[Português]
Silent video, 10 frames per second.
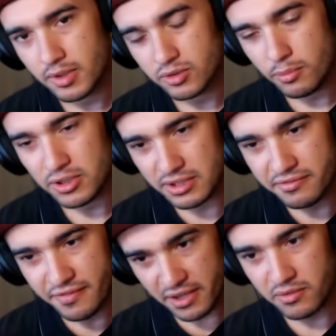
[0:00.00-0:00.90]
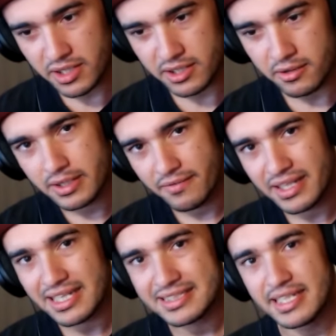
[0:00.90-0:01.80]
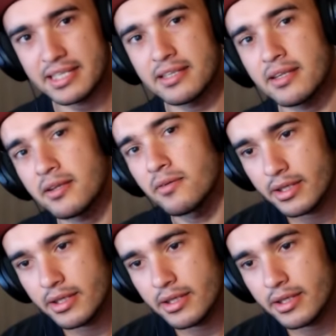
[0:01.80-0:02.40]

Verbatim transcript: eu tô botando fé no canal, que vai dar certo, entendeu?